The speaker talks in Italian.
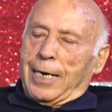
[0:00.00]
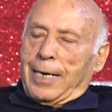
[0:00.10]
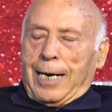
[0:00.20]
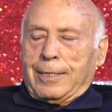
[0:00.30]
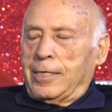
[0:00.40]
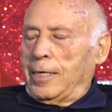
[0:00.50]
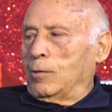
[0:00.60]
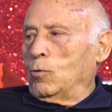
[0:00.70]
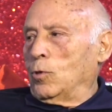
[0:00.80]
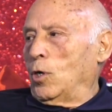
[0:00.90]
grazie a
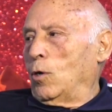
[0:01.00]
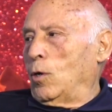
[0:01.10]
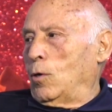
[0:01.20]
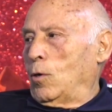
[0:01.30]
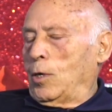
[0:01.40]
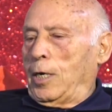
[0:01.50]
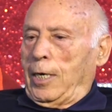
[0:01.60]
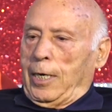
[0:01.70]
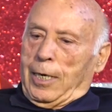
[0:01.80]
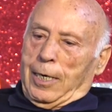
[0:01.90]
tutti coloro
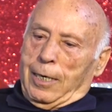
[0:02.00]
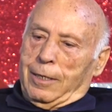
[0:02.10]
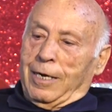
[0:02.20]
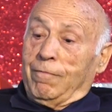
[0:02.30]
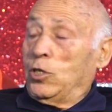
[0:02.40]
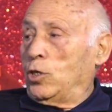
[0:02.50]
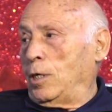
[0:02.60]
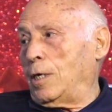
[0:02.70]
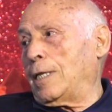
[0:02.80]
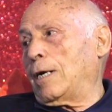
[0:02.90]
che da
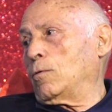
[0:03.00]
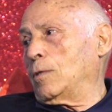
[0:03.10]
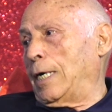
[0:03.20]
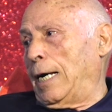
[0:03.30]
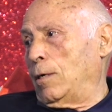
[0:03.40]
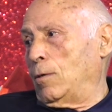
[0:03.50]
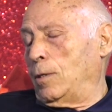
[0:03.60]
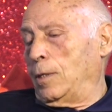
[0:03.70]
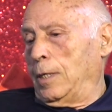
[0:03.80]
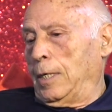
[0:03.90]
vicino e da lontano